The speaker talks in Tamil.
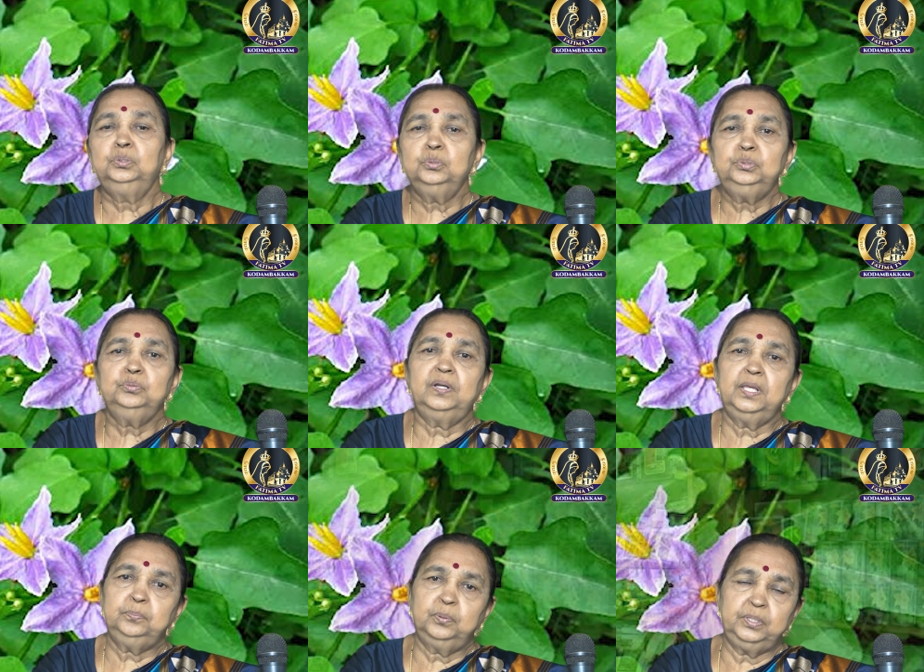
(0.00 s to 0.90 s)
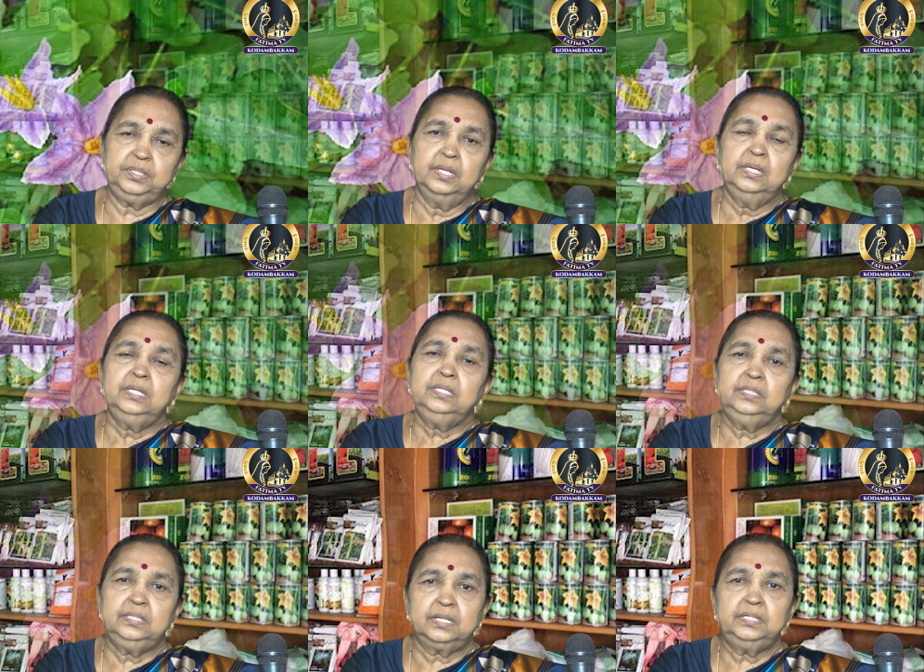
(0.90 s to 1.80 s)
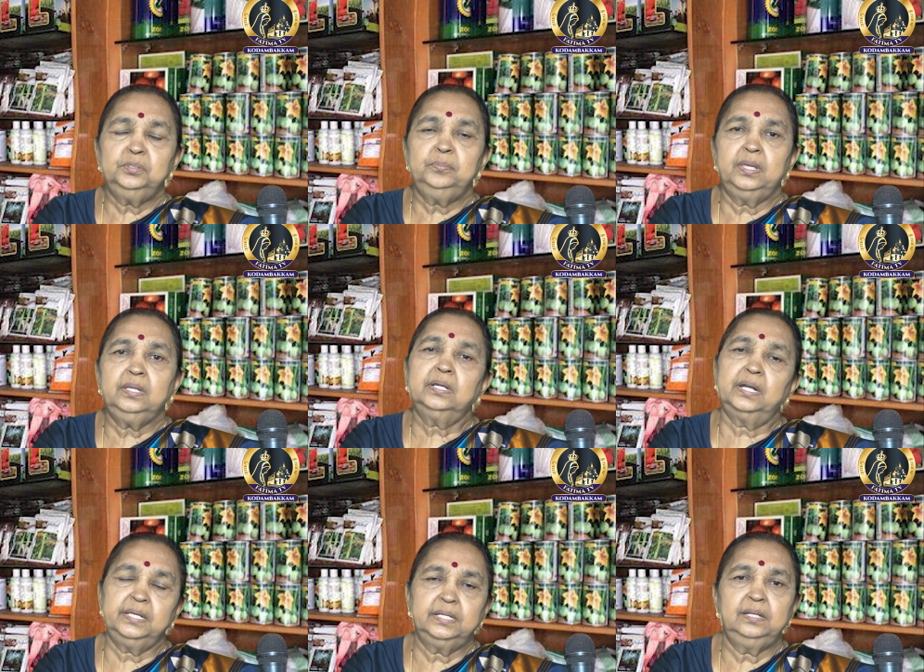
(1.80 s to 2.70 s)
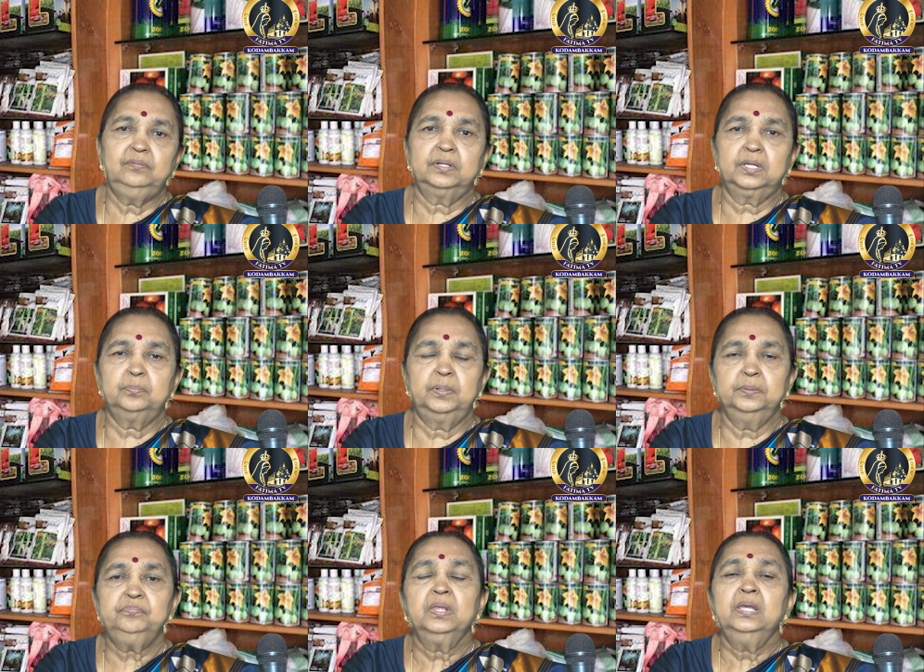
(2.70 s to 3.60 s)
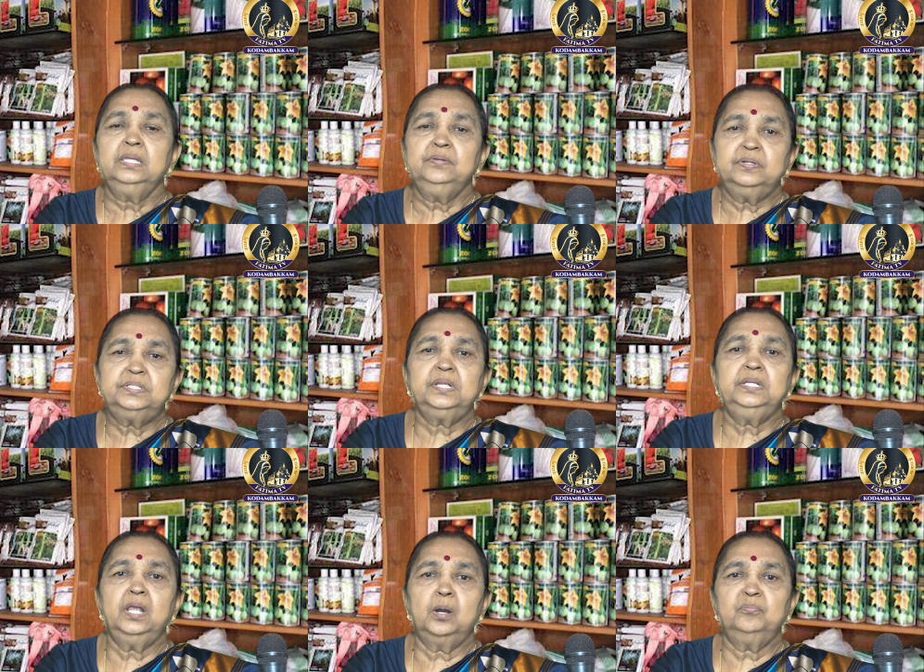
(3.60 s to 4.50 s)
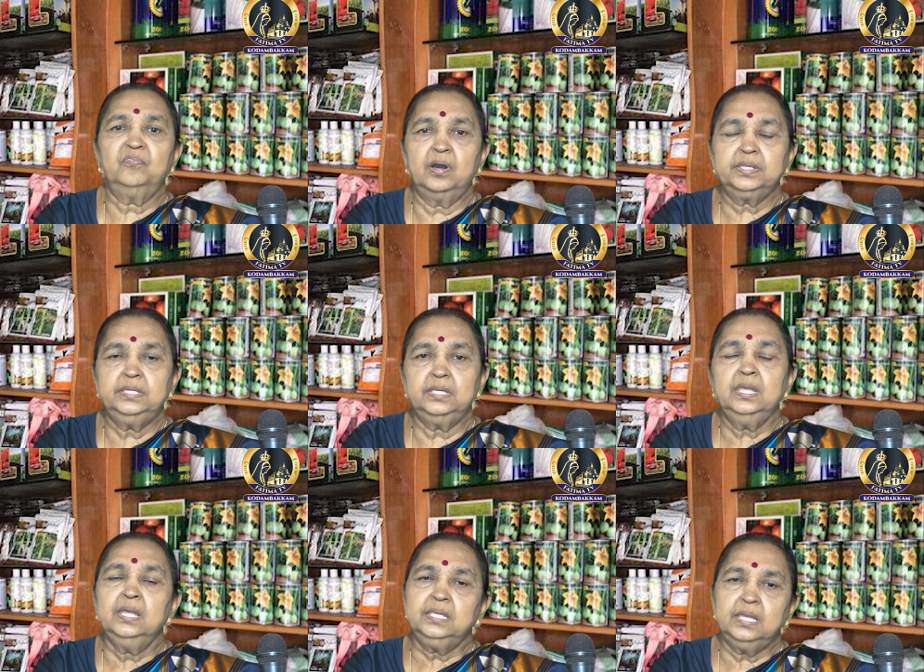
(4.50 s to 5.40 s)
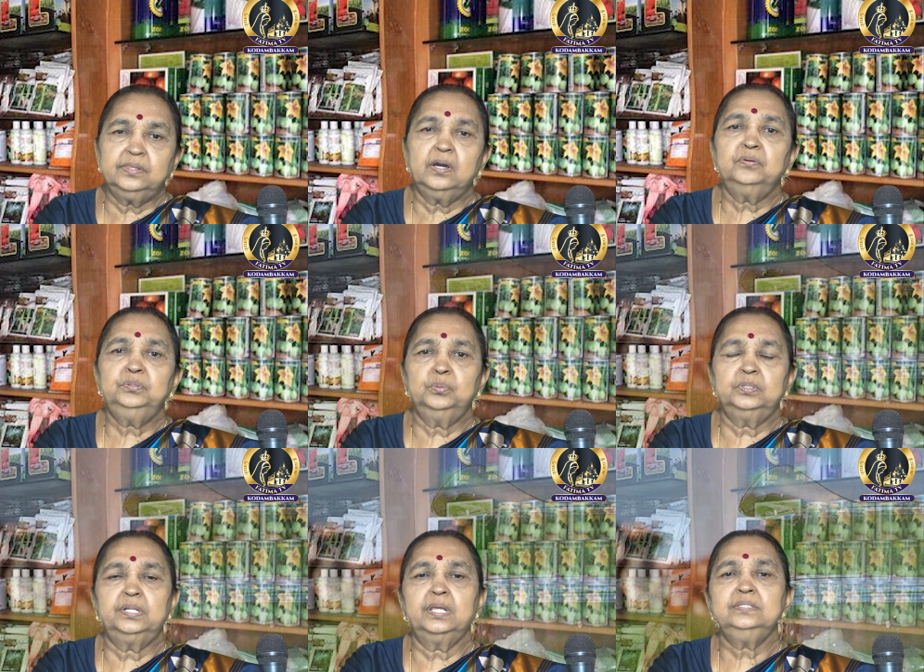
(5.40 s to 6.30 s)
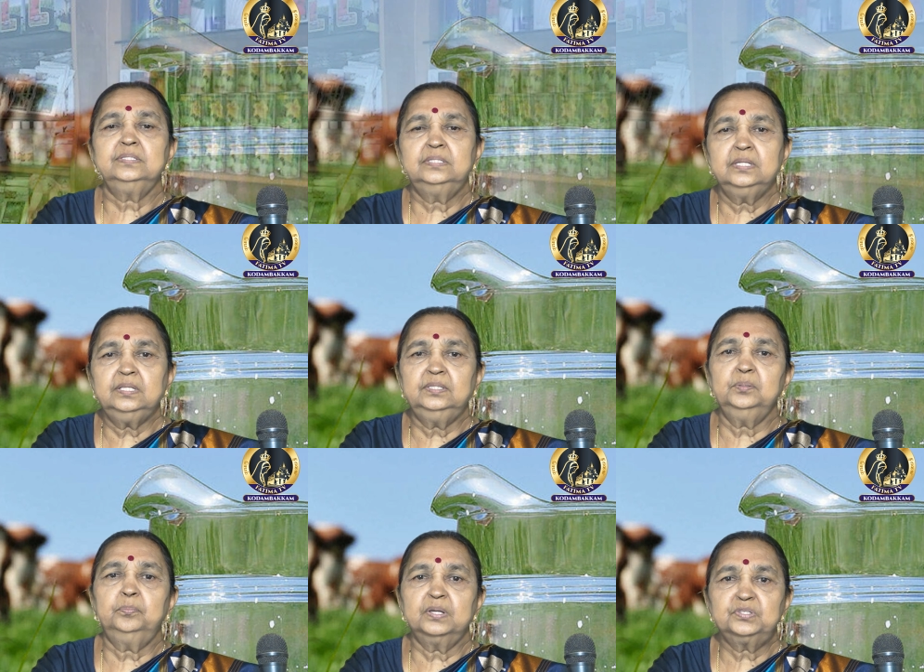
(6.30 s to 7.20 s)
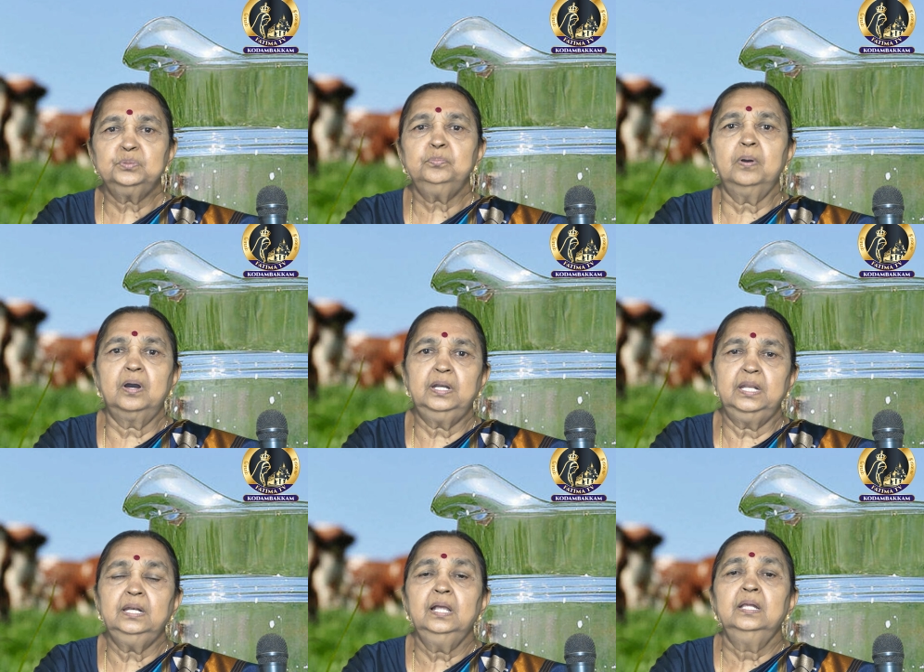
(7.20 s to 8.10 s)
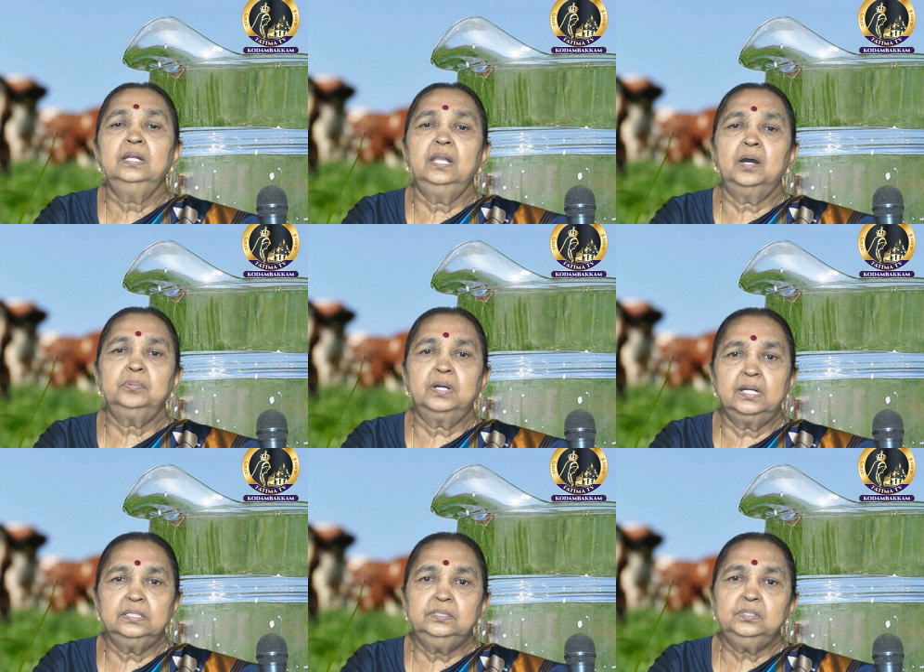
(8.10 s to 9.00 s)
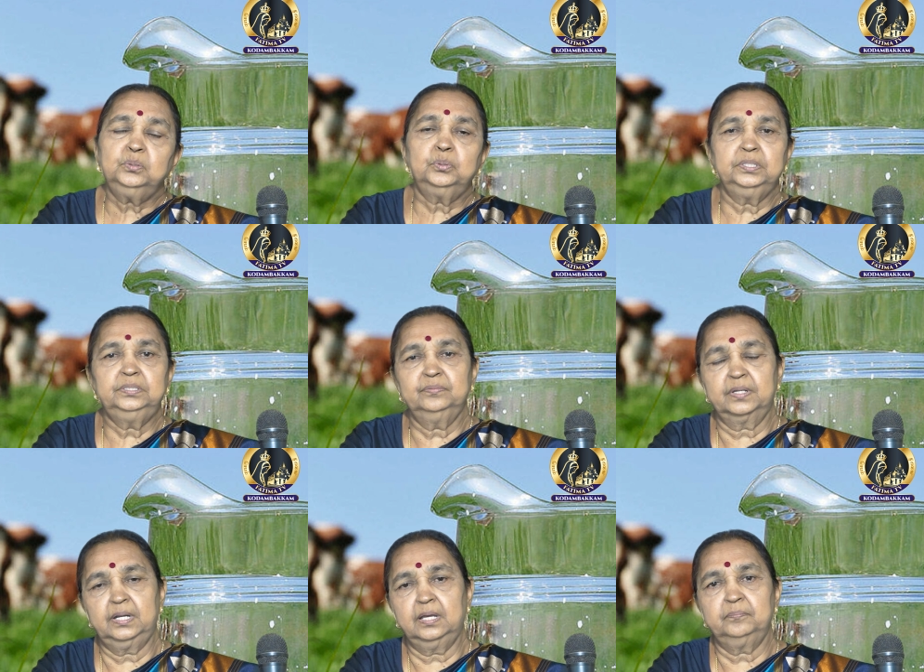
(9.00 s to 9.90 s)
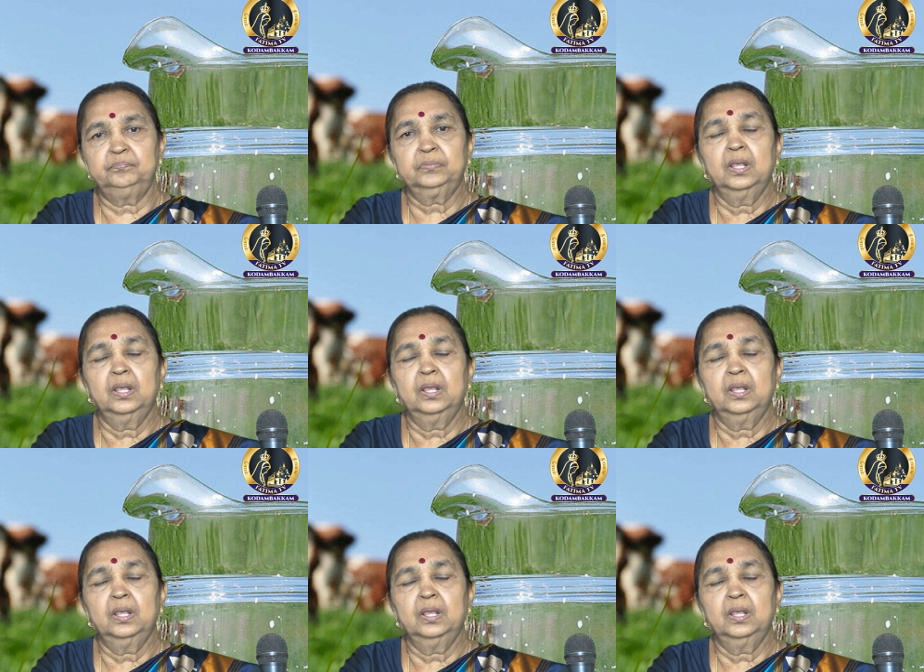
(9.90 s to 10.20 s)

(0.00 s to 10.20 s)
தூதுவளை பொடி இது இரண்டுமே கடைகளில் விற்கப்படும் இவற்றை நாம் வாங்கி ஏதாவது ஒன்றை சிறிது பசும் பாலில் நாம் கலந்து குடித்து வரலாம்